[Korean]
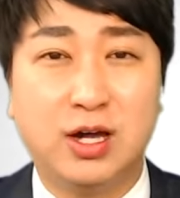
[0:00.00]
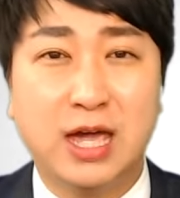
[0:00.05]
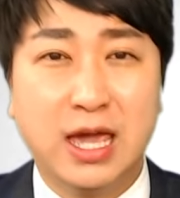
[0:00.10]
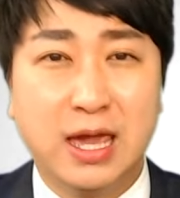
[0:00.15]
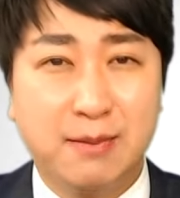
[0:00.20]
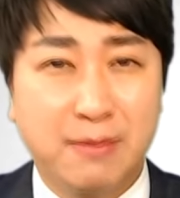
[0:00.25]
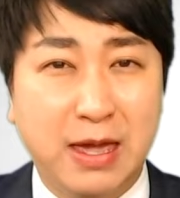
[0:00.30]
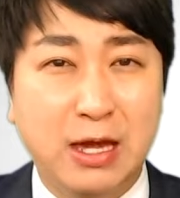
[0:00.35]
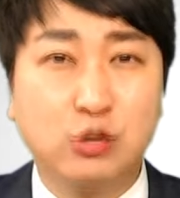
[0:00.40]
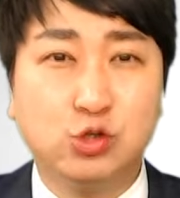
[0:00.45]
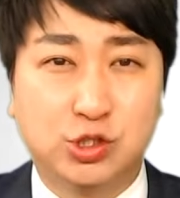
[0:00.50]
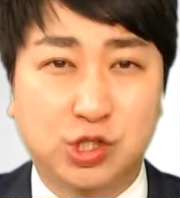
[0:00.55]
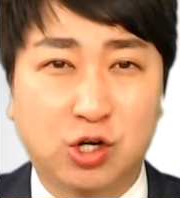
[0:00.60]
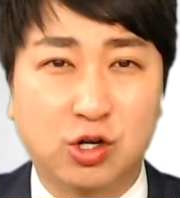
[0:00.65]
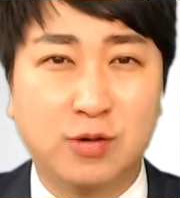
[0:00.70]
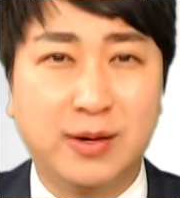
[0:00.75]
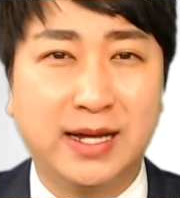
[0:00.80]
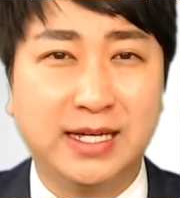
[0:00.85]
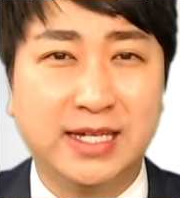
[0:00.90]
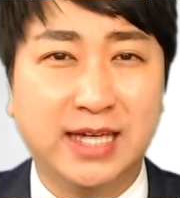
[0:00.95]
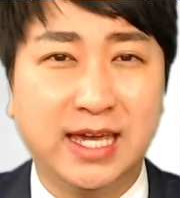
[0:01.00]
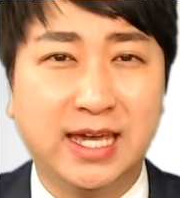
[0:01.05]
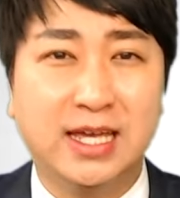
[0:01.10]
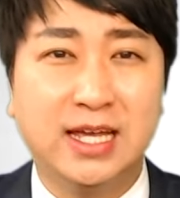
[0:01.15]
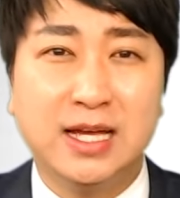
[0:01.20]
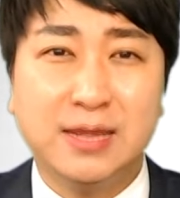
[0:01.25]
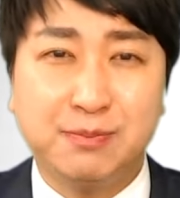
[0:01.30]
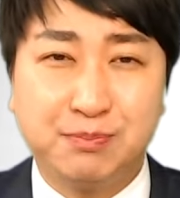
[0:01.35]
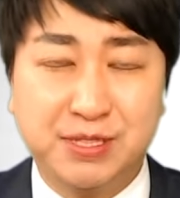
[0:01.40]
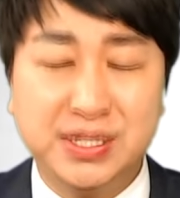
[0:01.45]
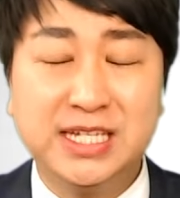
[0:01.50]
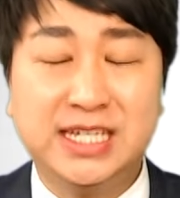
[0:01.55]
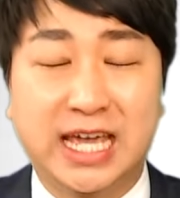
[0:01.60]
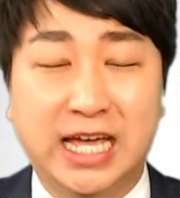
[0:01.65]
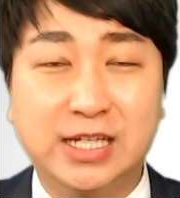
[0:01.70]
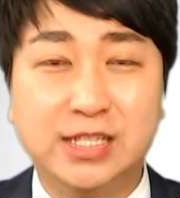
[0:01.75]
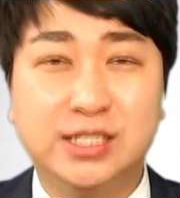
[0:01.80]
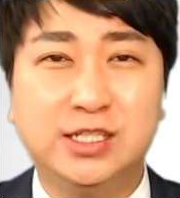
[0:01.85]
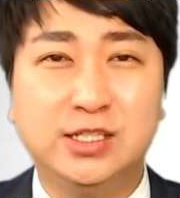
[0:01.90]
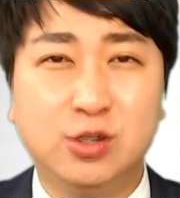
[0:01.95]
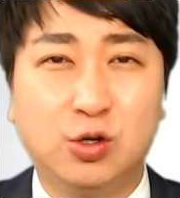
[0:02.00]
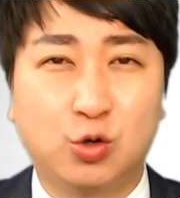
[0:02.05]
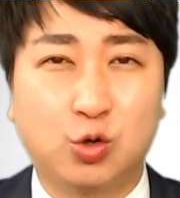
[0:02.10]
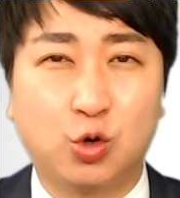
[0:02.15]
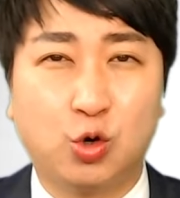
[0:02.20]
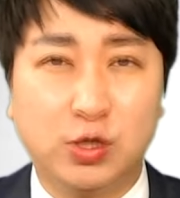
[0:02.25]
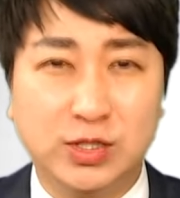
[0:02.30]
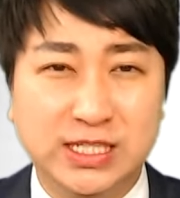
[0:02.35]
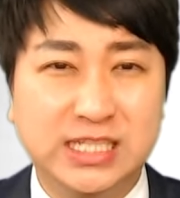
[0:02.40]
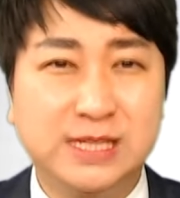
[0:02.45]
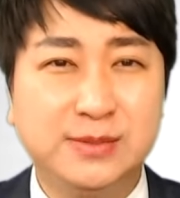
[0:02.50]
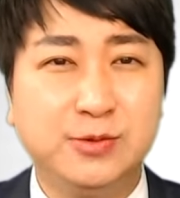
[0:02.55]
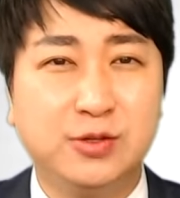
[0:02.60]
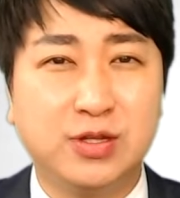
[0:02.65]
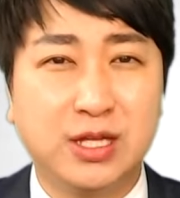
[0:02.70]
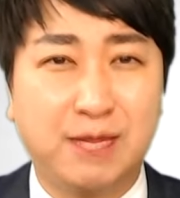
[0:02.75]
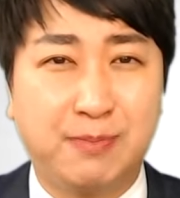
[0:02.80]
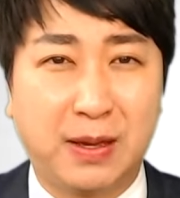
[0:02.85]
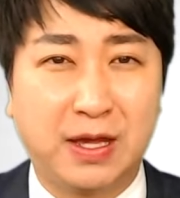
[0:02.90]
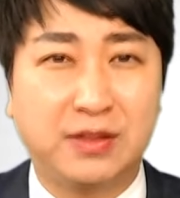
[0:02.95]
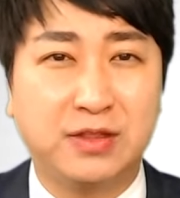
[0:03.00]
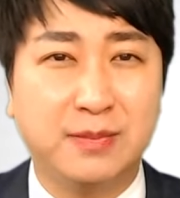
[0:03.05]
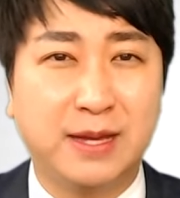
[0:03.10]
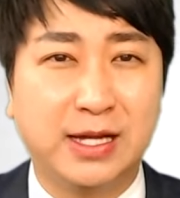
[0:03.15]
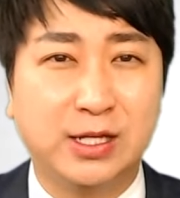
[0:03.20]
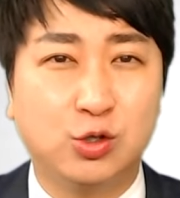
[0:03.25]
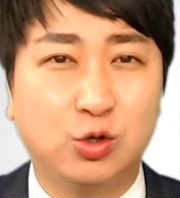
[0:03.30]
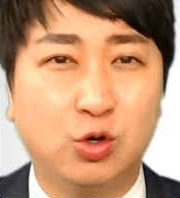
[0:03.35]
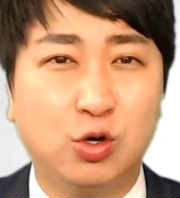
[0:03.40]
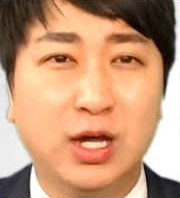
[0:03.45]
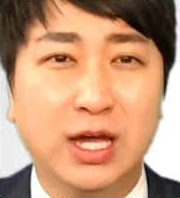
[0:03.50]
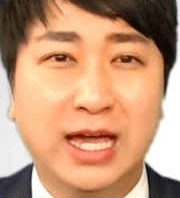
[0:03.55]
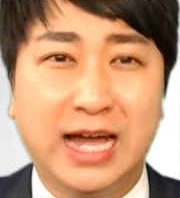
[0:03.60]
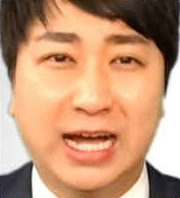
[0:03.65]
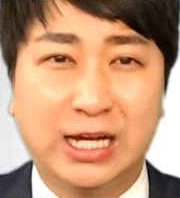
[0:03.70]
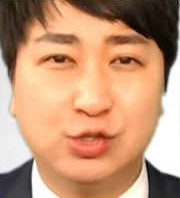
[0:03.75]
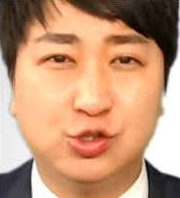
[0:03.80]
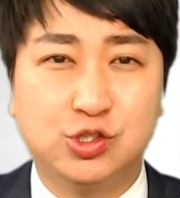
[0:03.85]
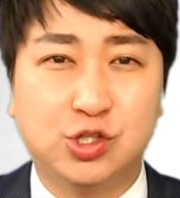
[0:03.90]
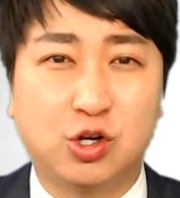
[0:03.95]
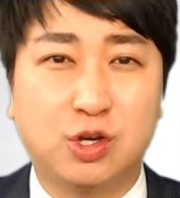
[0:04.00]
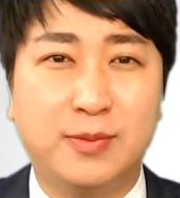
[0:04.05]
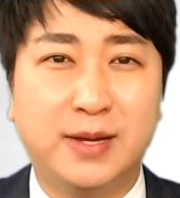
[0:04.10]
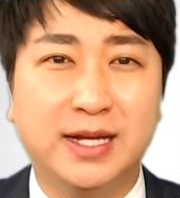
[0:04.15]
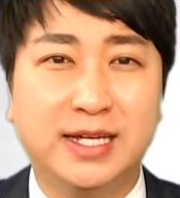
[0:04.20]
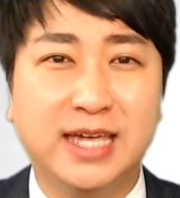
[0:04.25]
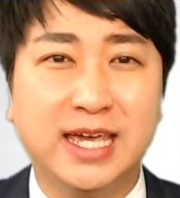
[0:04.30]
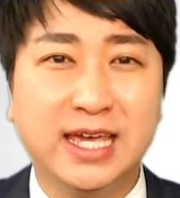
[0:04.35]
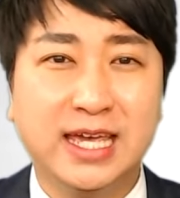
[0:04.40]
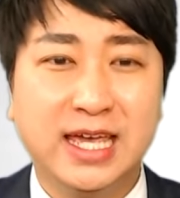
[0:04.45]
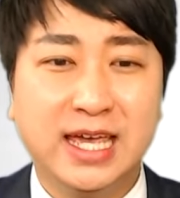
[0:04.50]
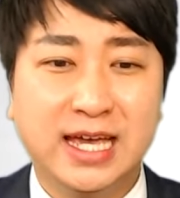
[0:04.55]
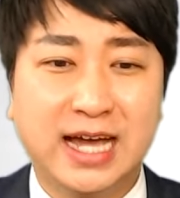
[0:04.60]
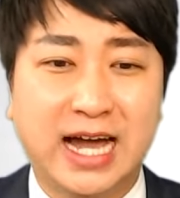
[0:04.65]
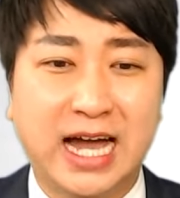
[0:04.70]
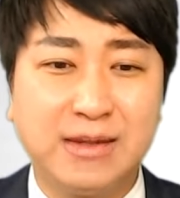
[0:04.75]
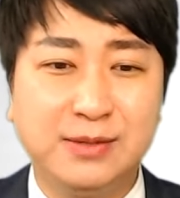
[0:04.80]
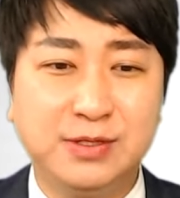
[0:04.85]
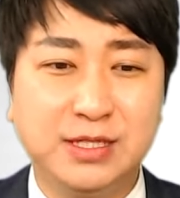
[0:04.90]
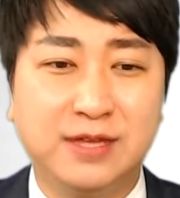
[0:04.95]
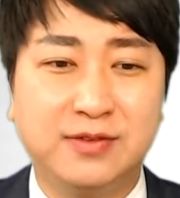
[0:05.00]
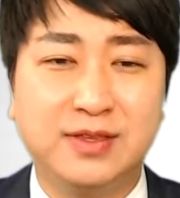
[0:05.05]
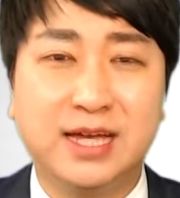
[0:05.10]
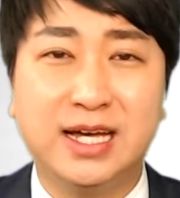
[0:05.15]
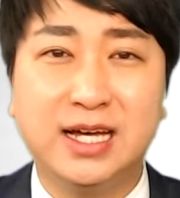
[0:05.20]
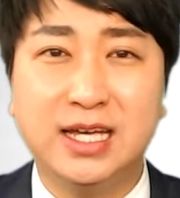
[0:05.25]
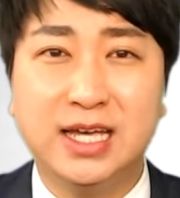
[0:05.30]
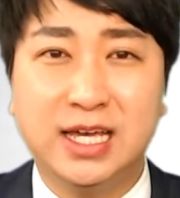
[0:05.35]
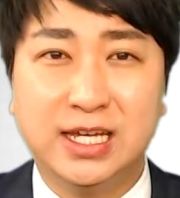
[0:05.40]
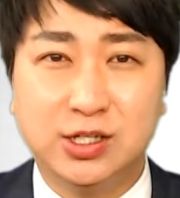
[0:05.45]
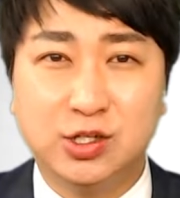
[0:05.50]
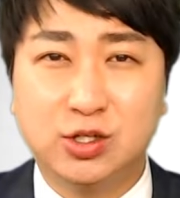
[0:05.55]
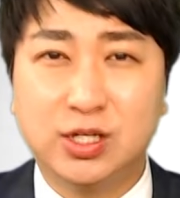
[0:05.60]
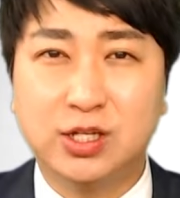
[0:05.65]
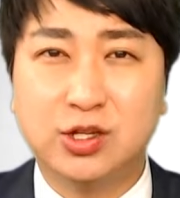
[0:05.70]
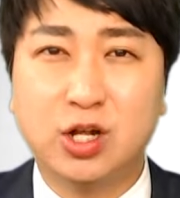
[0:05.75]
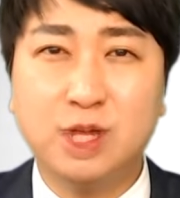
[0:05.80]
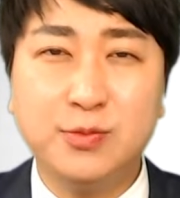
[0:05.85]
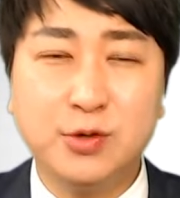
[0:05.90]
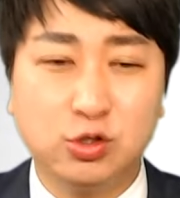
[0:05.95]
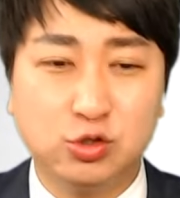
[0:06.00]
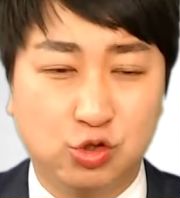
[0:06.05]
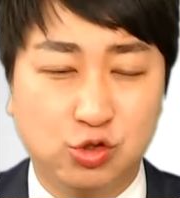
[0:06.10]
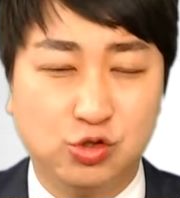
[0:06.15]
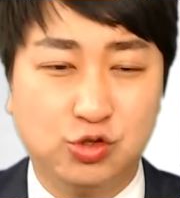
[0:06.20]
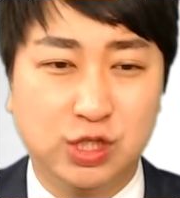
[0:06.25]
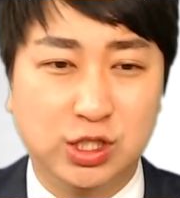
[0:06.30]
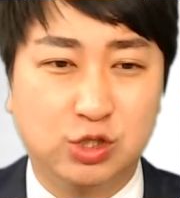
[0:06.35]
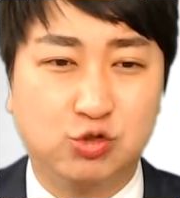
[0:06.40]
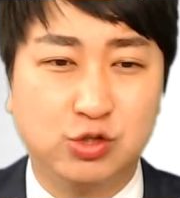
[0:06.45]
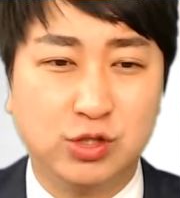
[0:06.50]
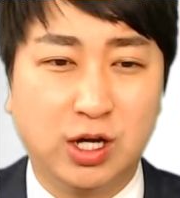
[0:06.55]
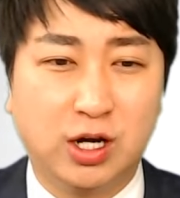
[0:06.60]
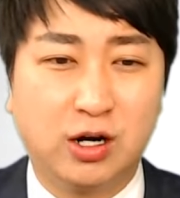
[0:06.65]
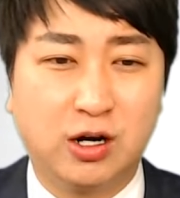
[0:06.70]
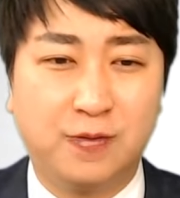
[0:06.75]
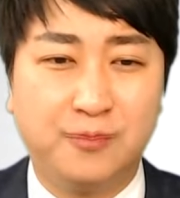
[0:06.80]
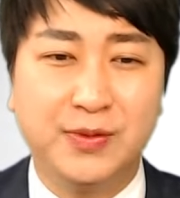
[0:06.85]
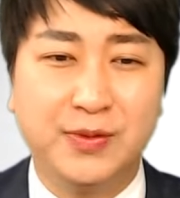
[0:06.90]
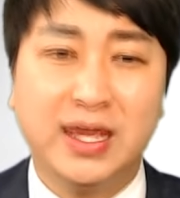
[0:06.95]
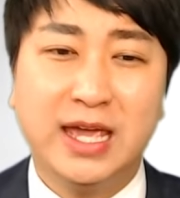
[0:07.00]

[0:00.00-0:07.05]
매우 저렴하게 비갱신형으로 20년 나 100세 만기로 아주 저렴하게 가입이 된다 이렇게 설명을 드릴 수 있고요.